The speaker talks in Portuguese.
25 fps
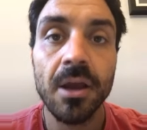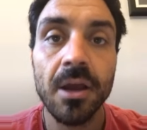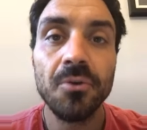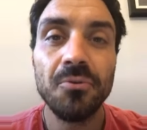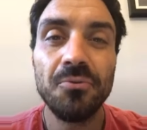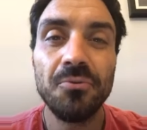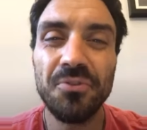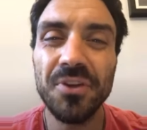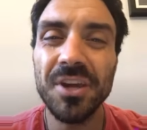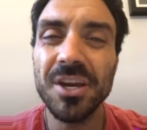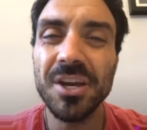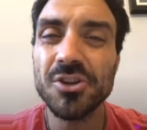
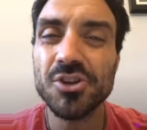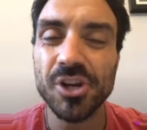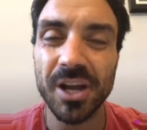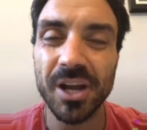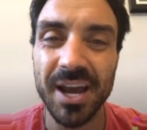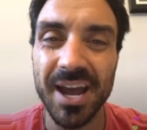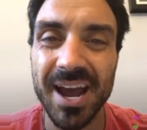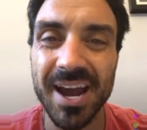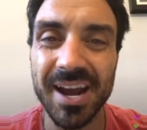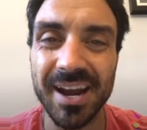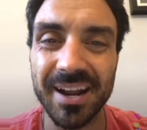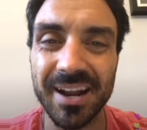Via de
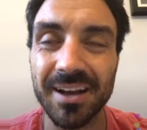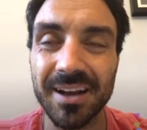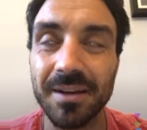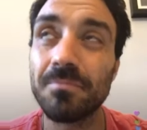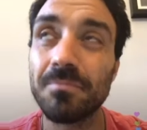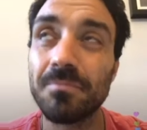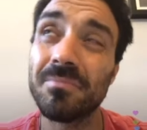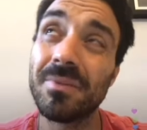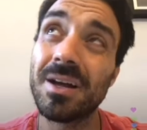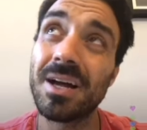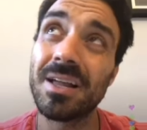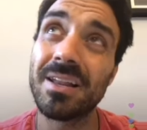
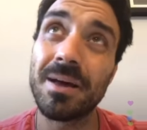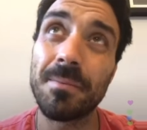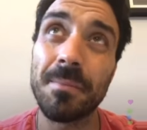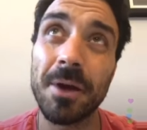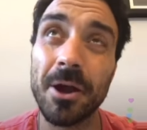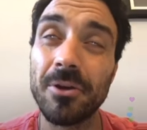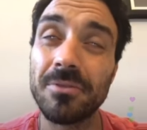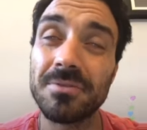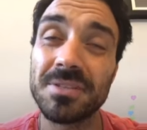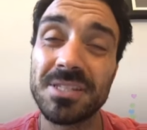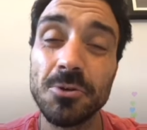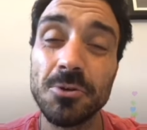regra,
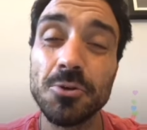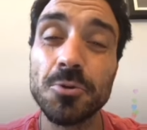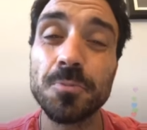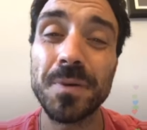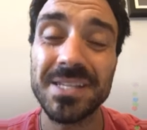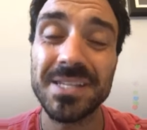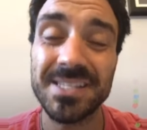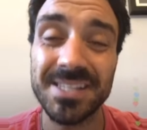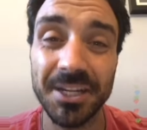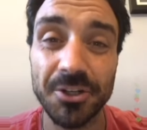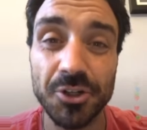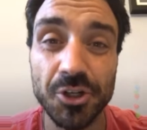se os
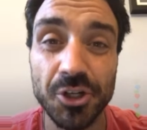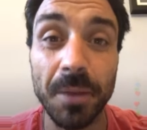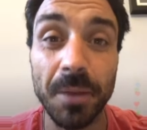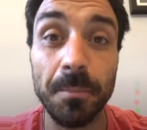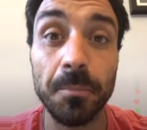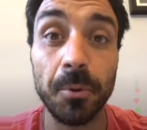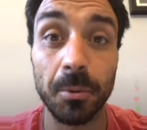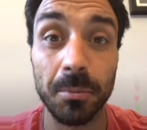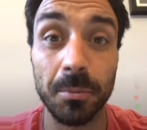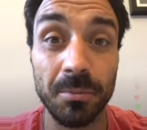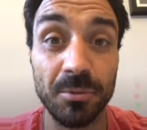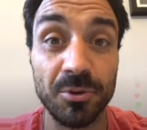pacientes
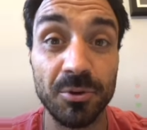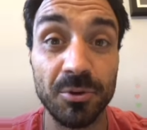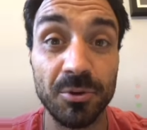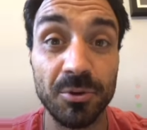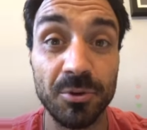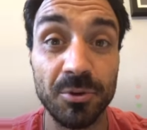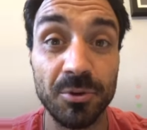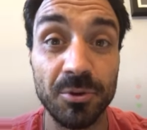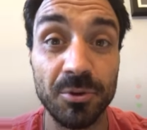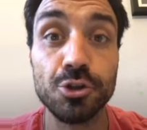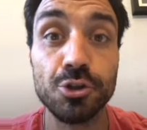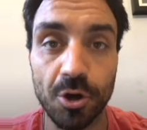têm problema de
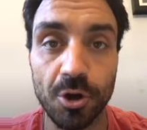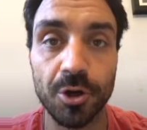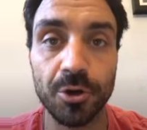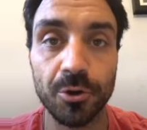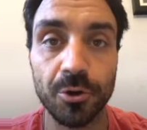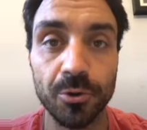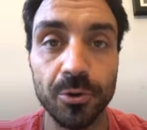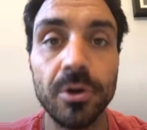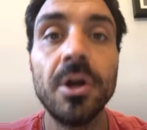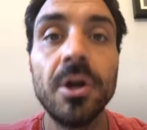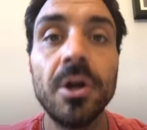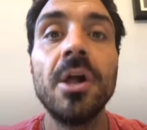
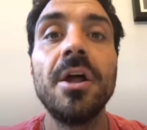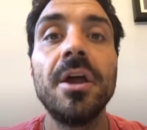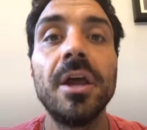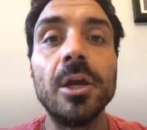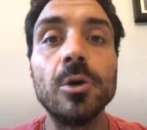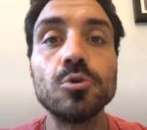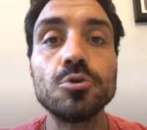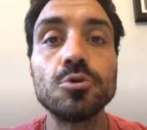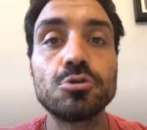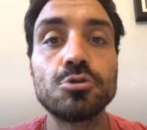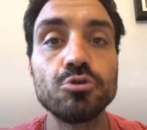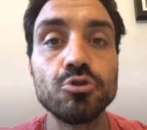sono,
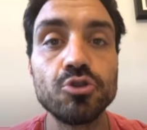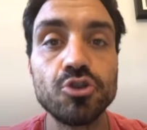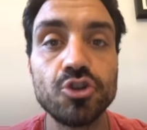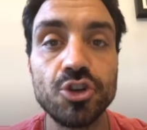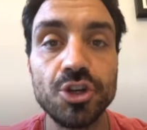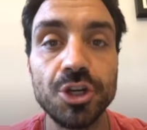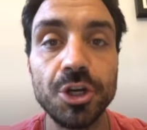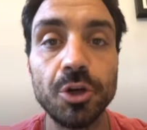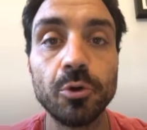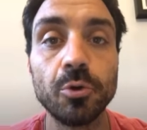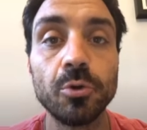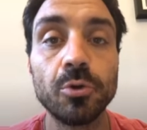eu
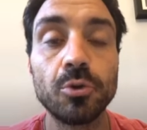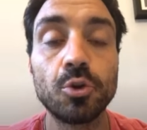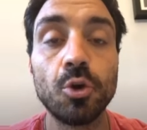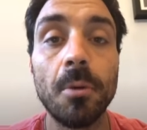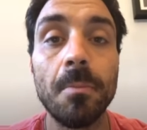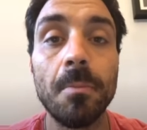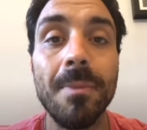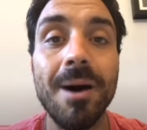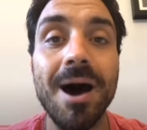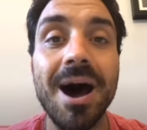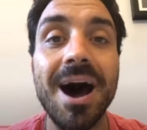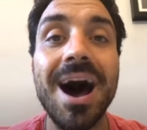sugiro
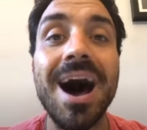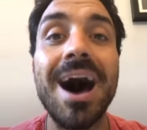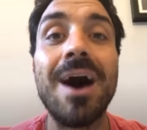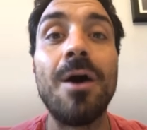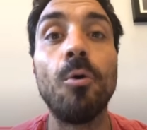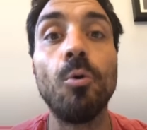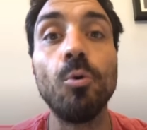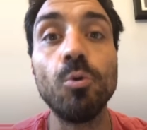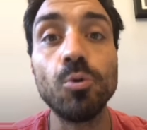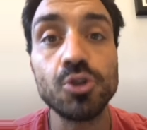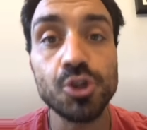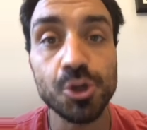tomar
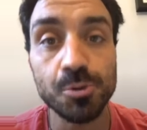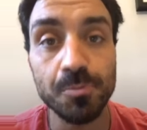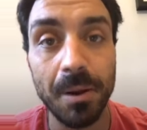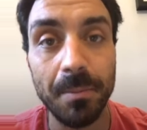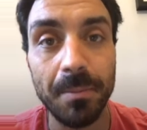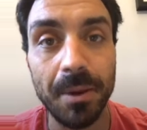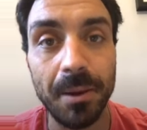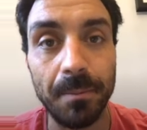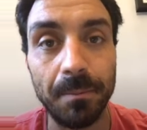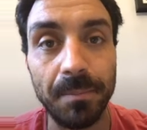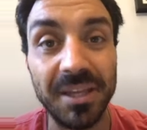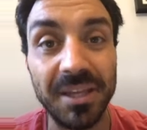a
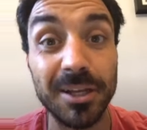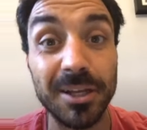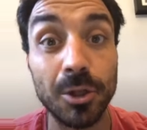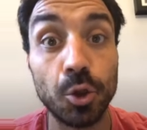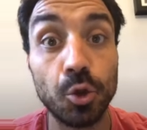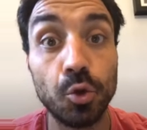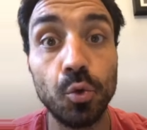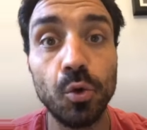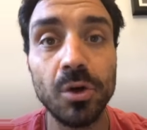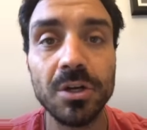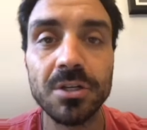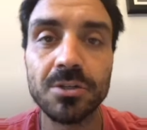última
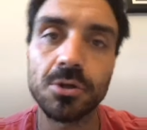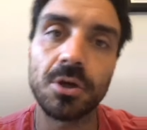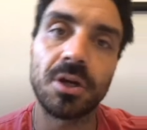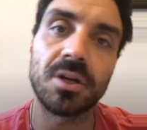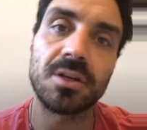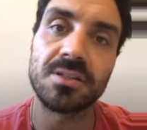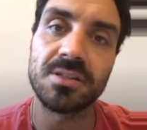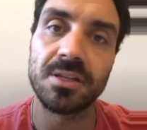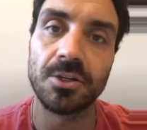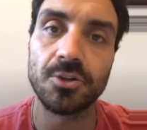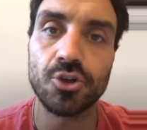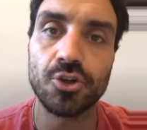bebida duas
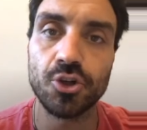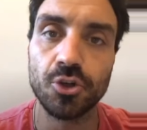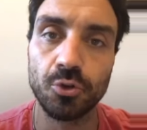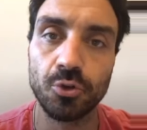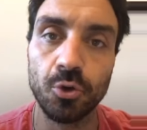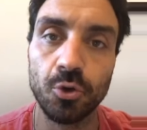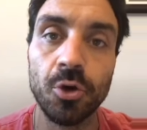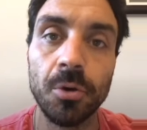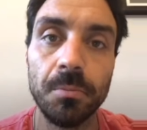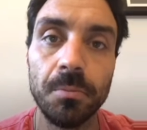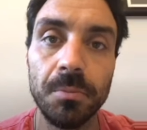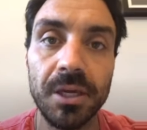horas antes
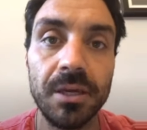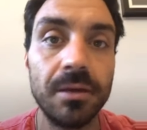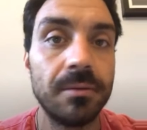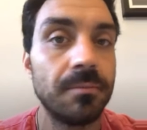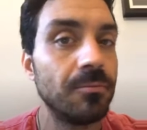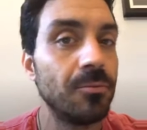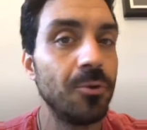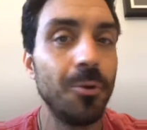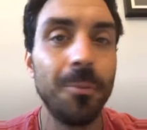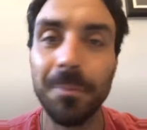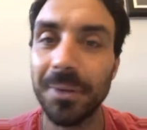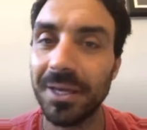de
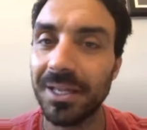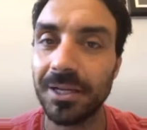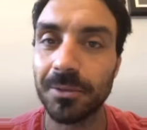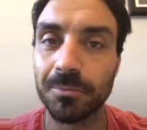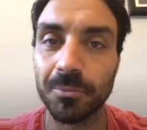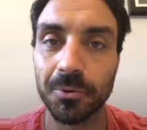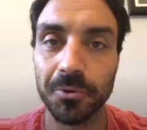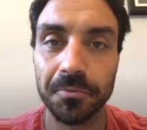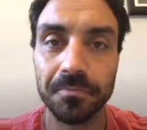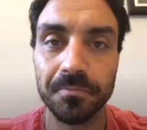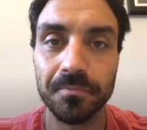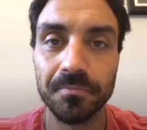dormir, no
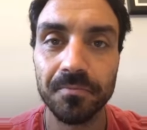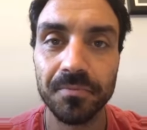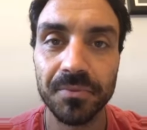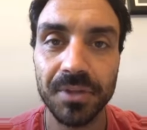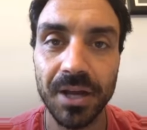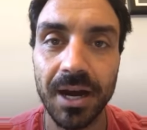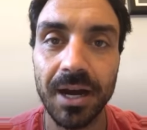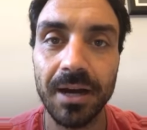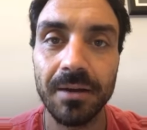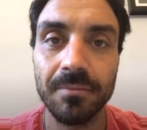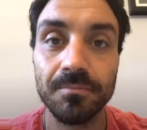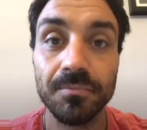mínimo,
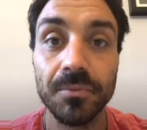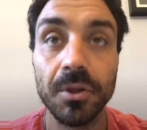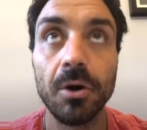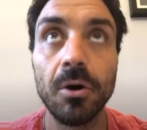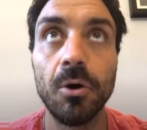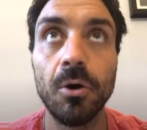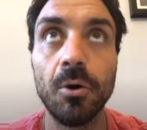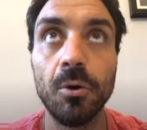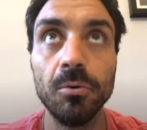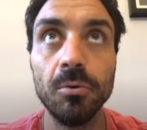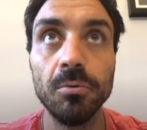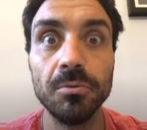tá?
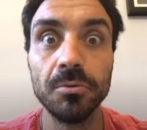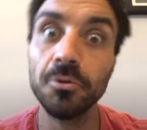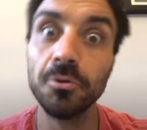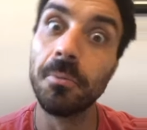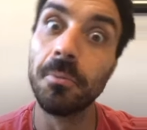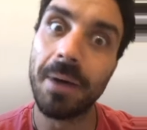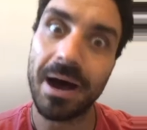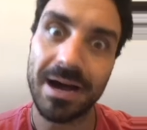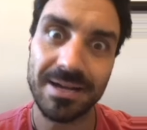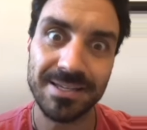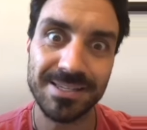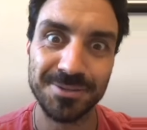Ou
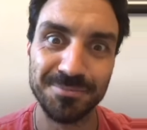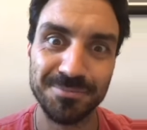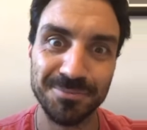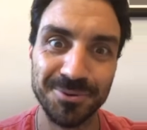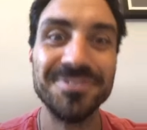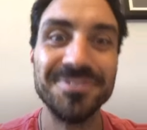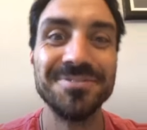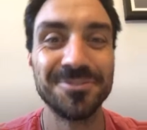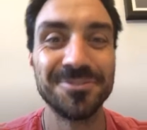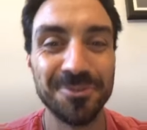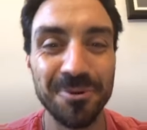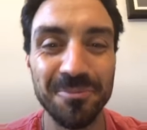no
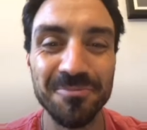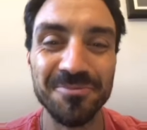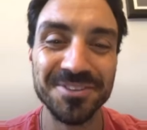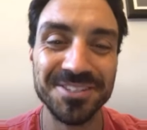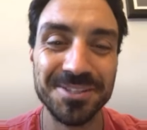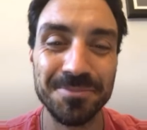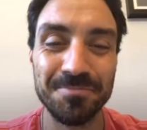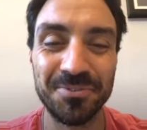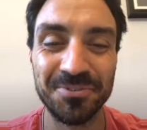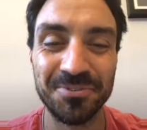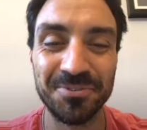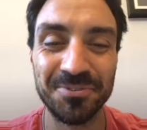máximo,
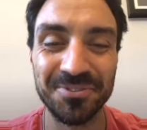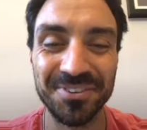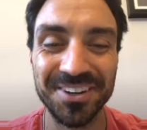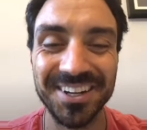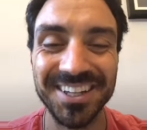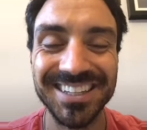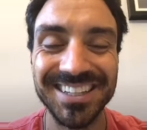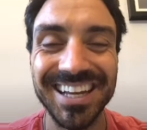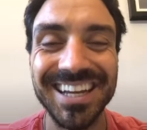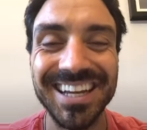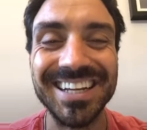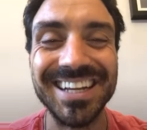como você
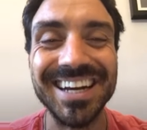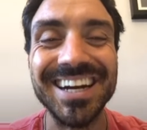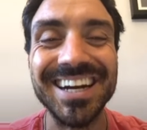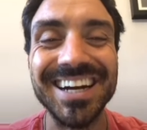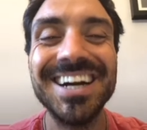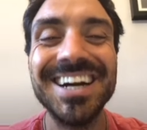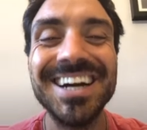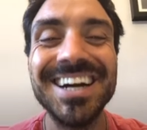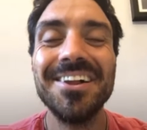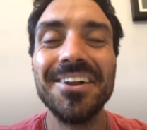preferir entender.